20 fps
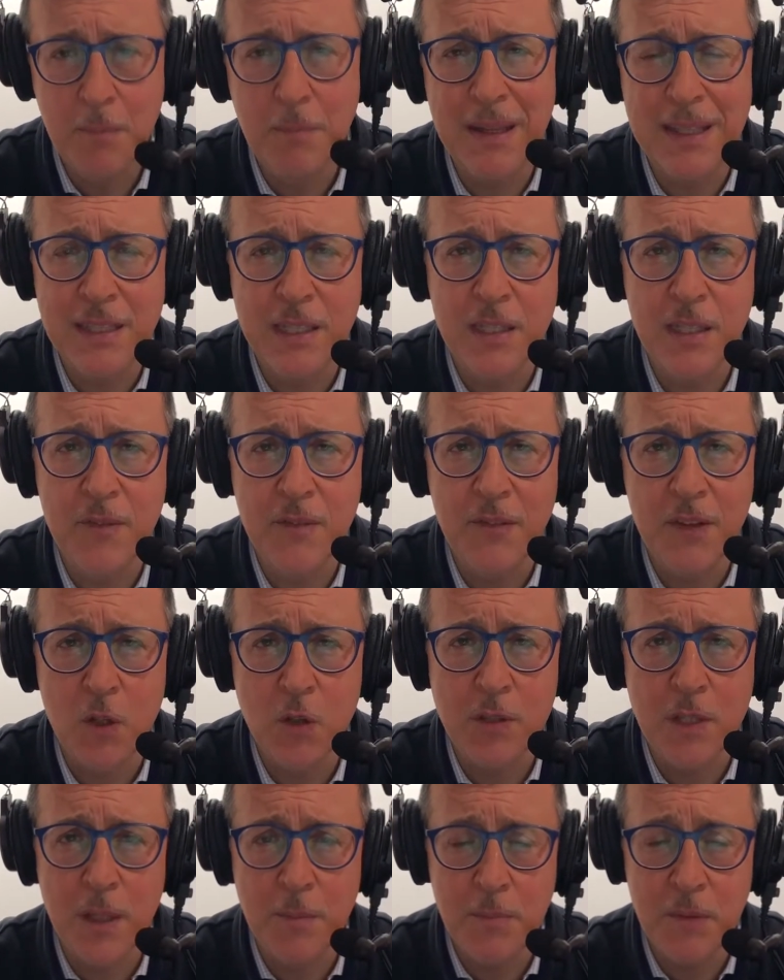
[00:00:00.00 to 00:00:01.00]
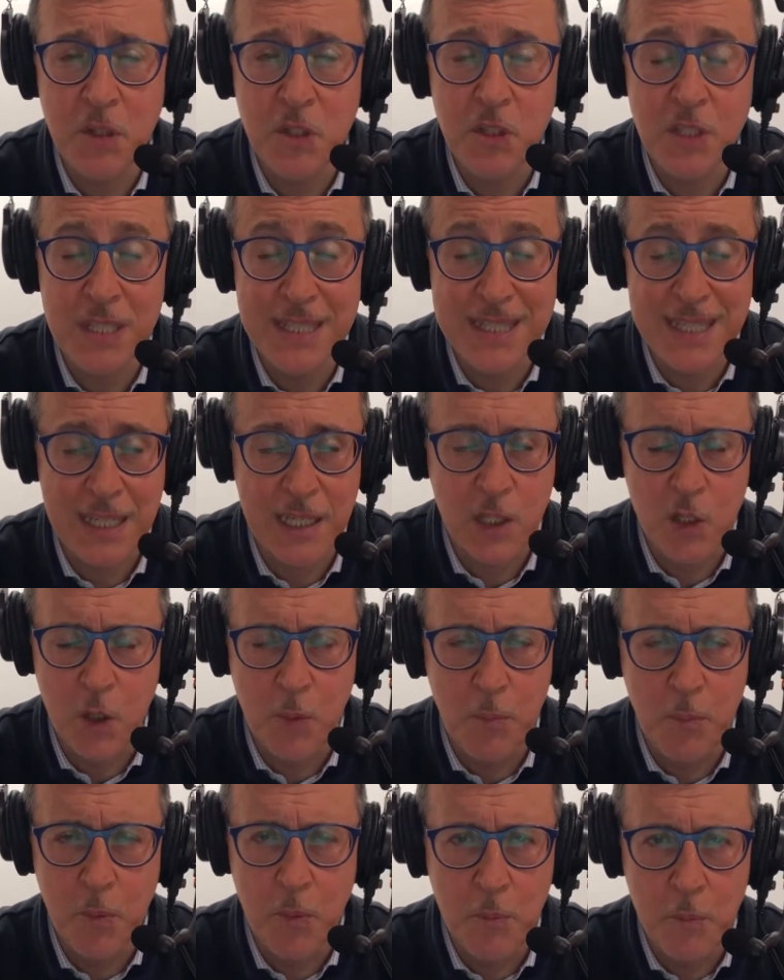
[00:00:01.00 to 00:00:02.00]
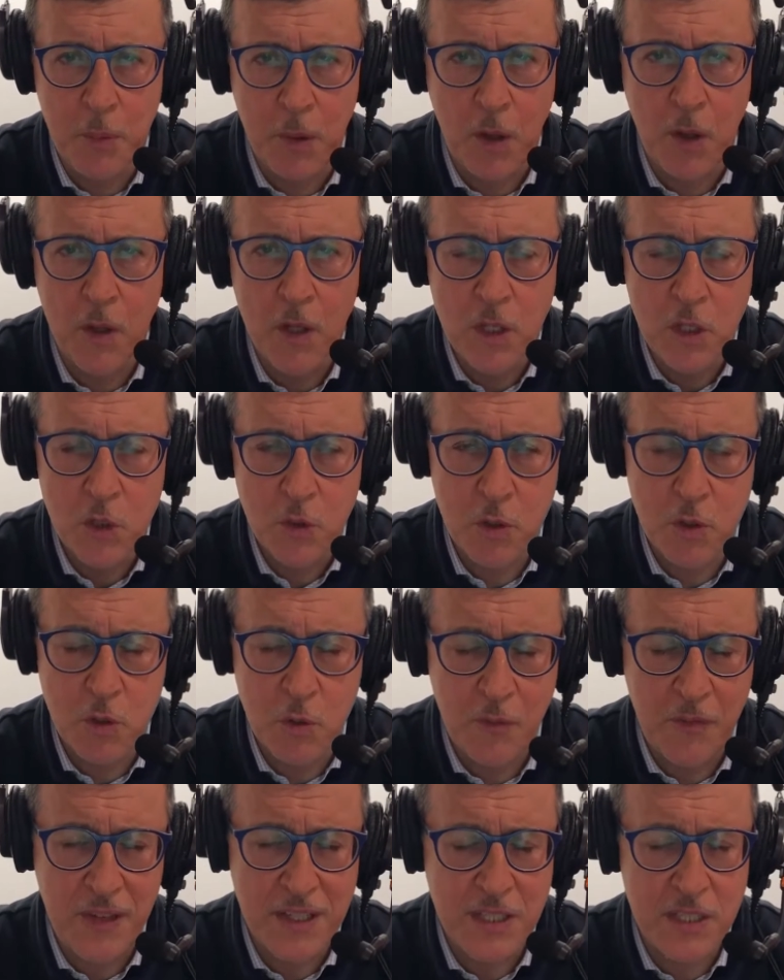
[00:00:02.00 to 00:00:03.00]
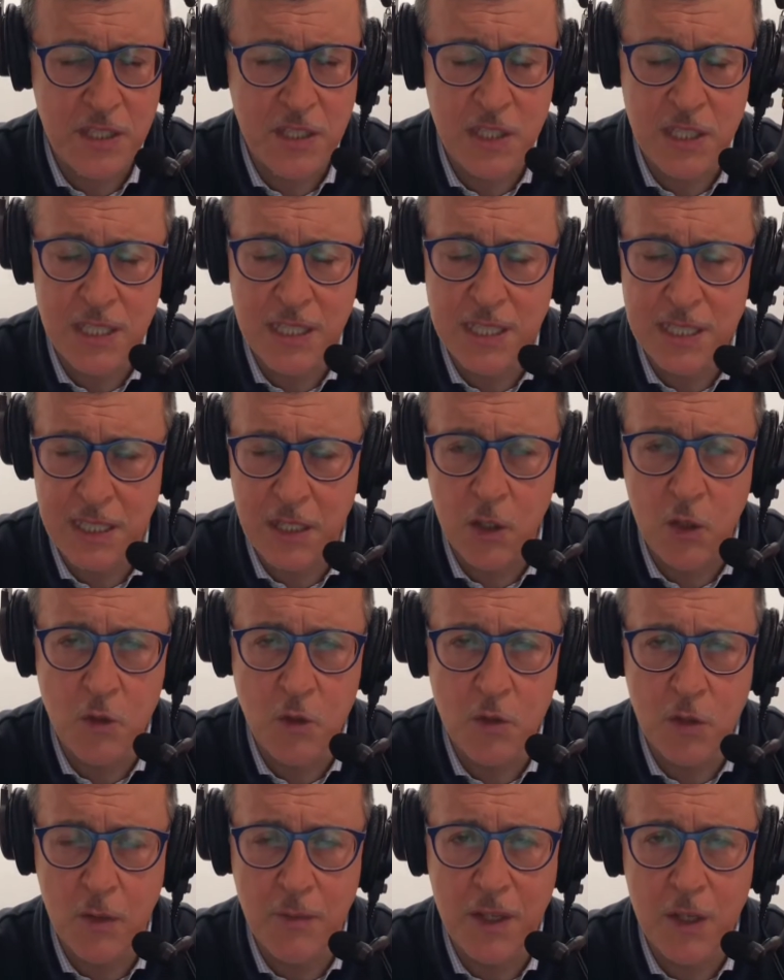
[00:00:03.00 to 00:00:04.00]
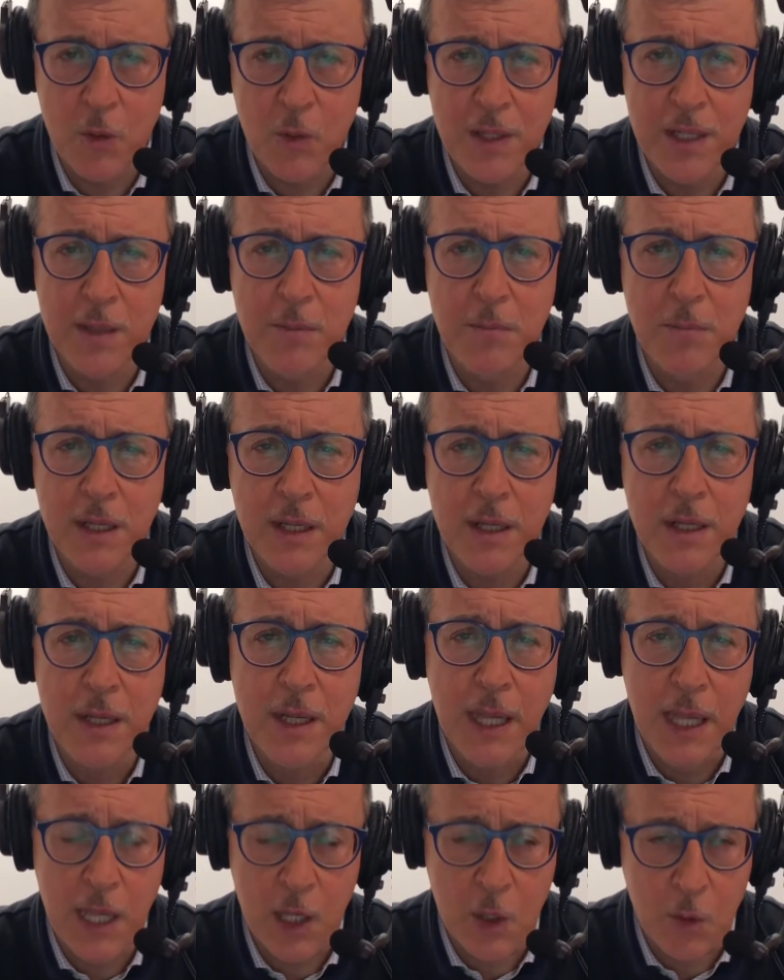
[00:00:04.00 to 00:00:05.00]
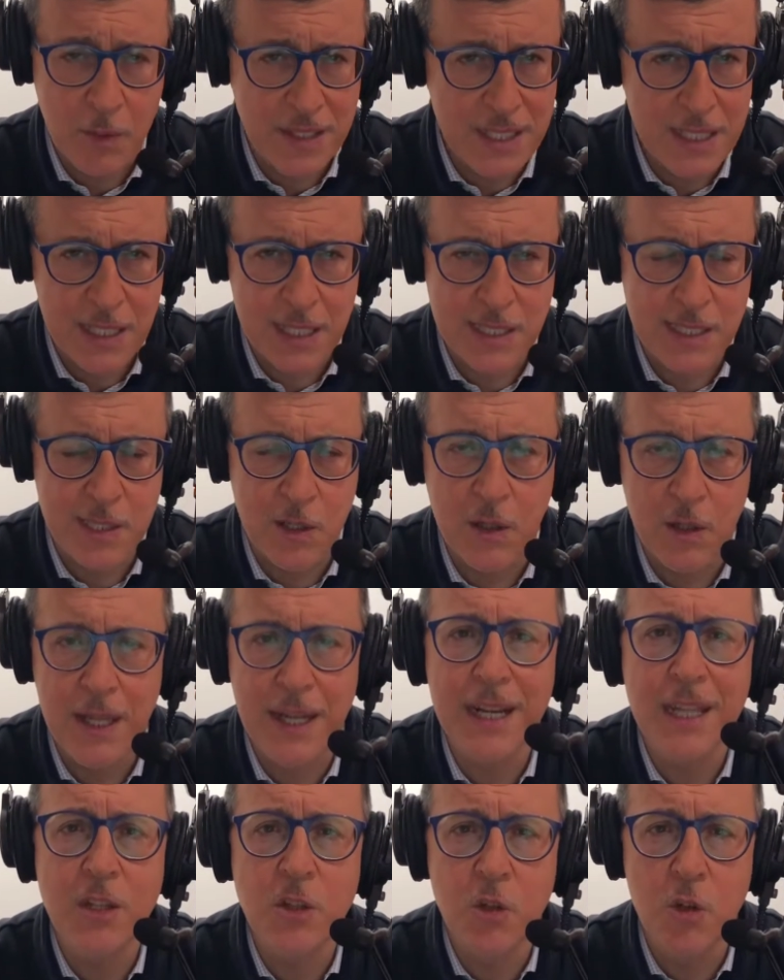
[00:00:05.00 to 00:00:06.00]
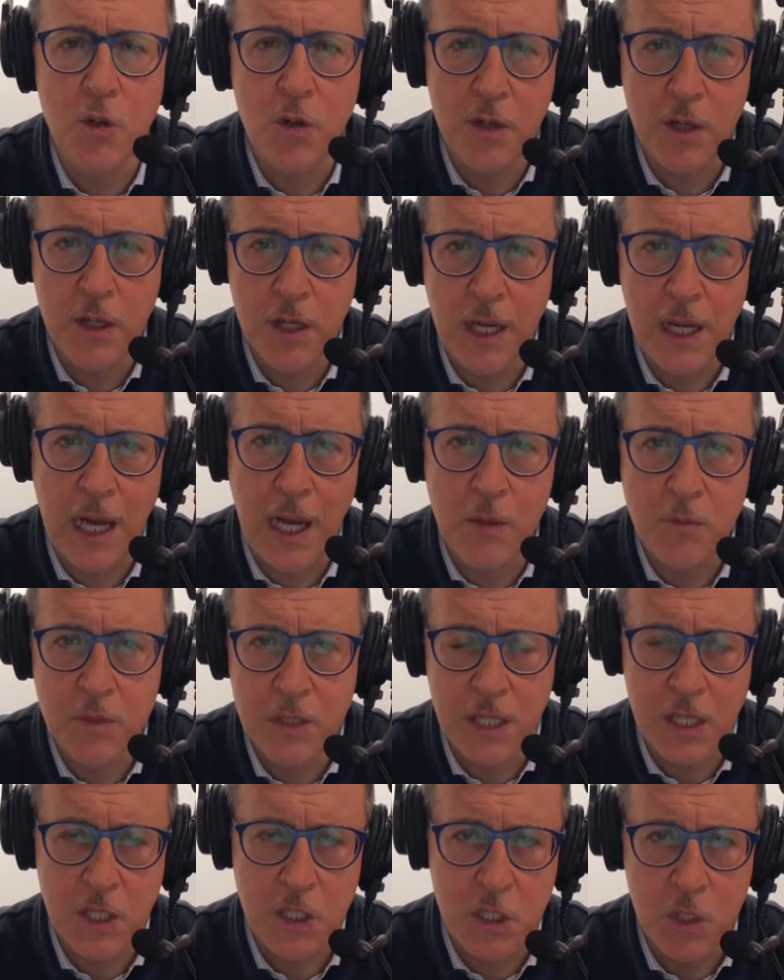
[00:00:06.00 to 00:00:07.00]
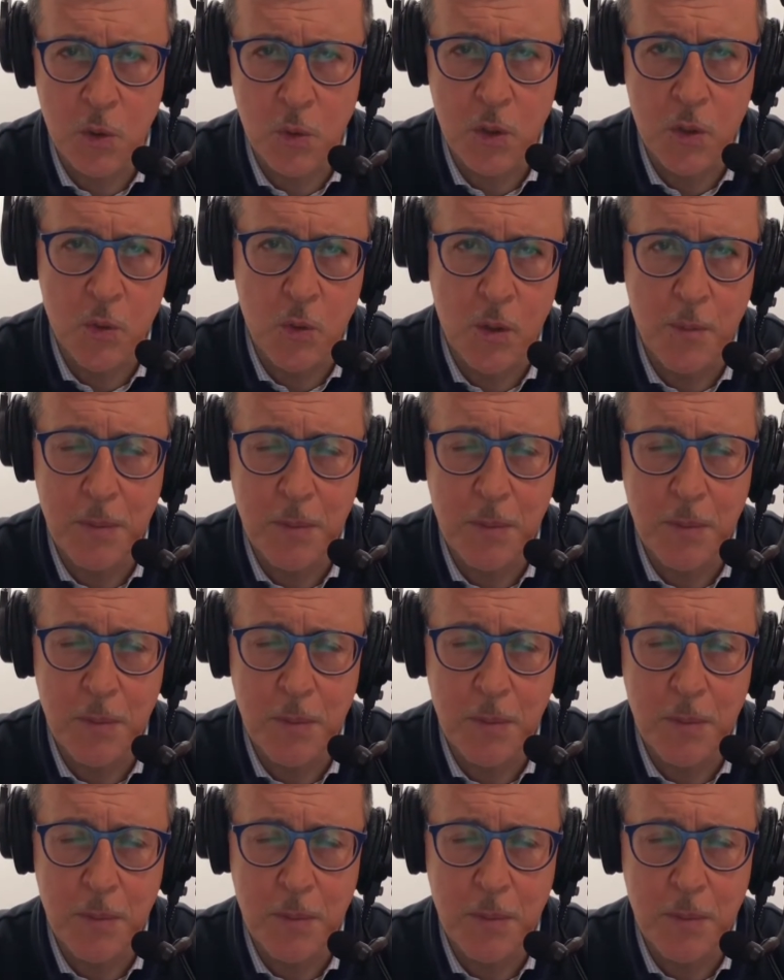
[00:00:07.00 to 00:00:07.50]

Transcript: mette in difficoltà Piacenza che dopo un po' sulla sua fascia di sinistra non trova equilibri e quindi Scazzola ritorna a un 3-5-2.